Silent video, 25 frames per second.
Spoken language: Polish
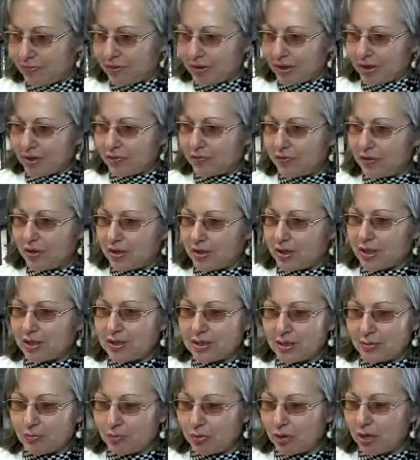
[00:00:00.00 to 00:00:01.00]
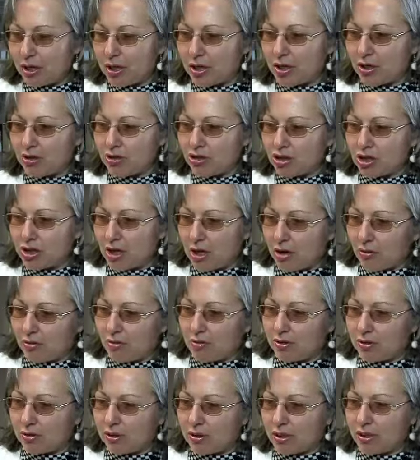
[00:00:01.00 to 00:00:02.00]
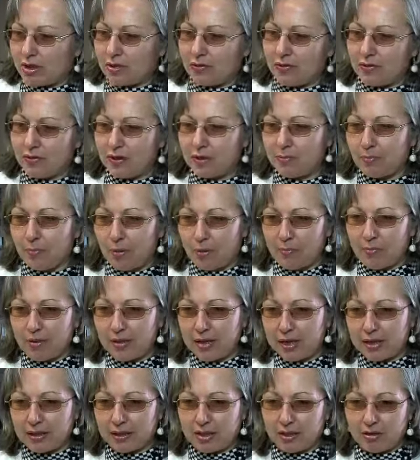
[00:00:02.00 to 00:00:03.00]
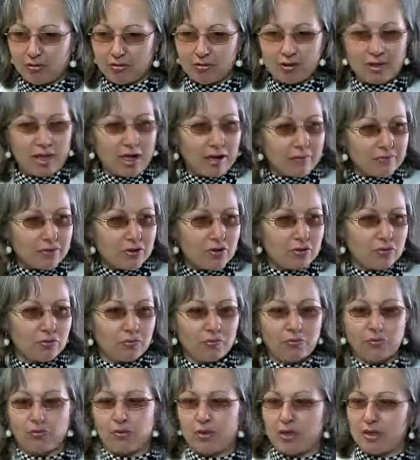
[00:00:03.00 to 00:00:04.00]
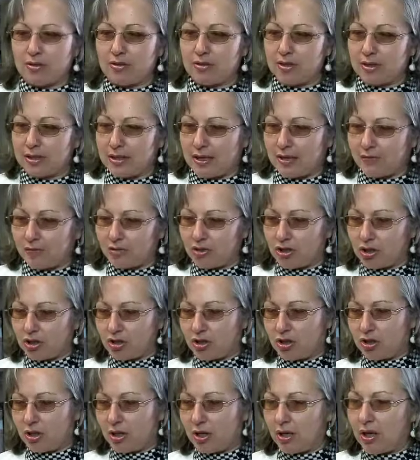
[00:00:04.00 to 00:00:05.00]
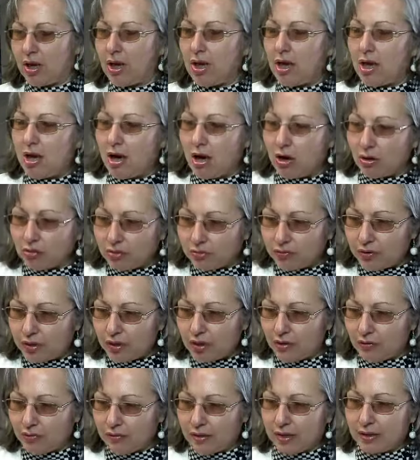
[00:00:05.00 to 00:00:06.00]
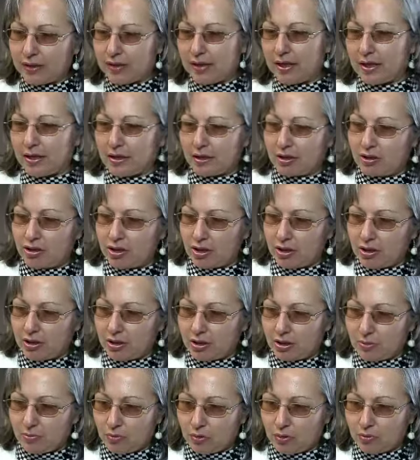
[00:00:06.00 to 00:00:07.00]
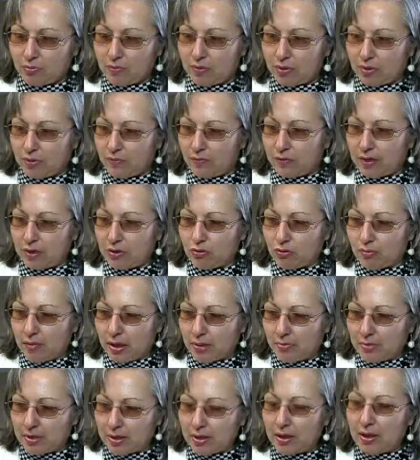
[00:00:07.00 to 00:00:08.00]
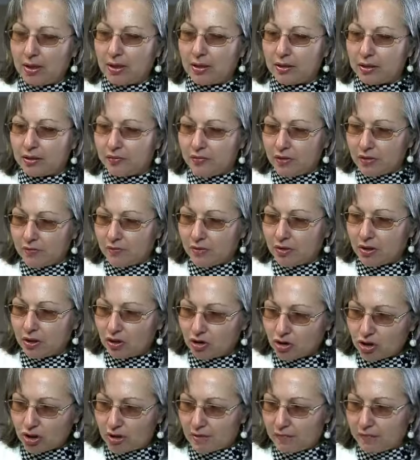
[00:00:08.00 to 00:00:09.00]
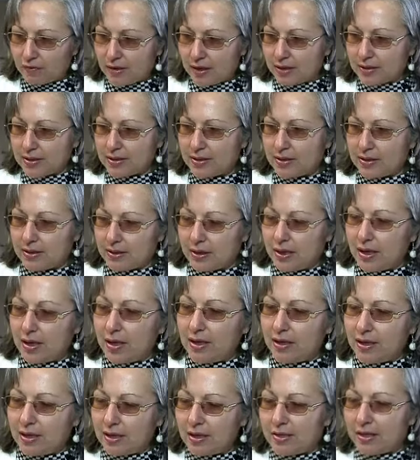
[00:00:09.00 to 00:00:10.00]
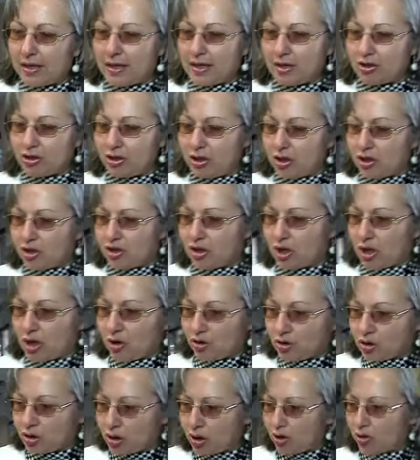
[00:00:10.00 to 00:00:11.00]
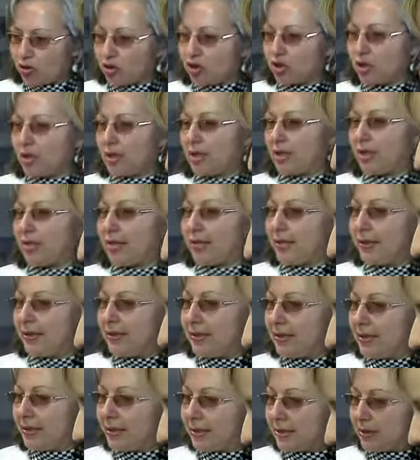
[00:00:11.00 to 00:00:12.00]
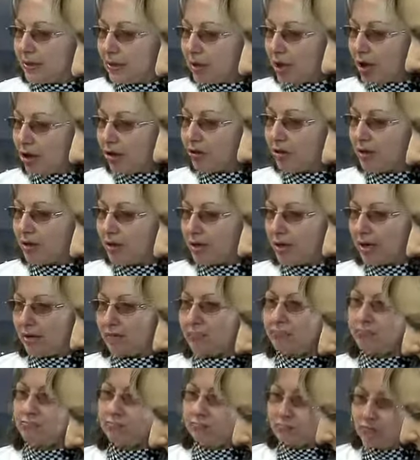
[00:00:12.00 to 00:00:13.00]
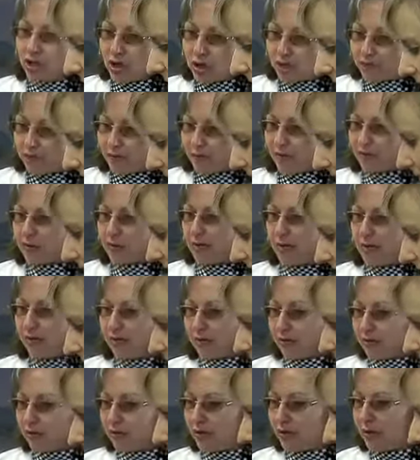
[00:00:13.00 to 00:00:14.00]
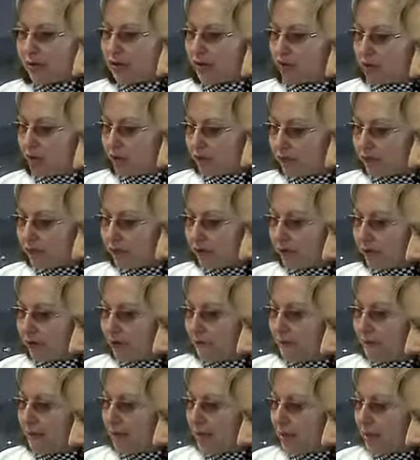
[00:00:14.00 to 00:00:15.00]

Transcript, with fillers: tej chwili następuje rozdział y, krwi pobieranej od dawców, która została wcześniej odwirowana i dzięki temu odwirowaniu mamy dwie widoczne fazy. Jedna jaśniejsza osocze, y, dolna czerwona, krwinki czerwone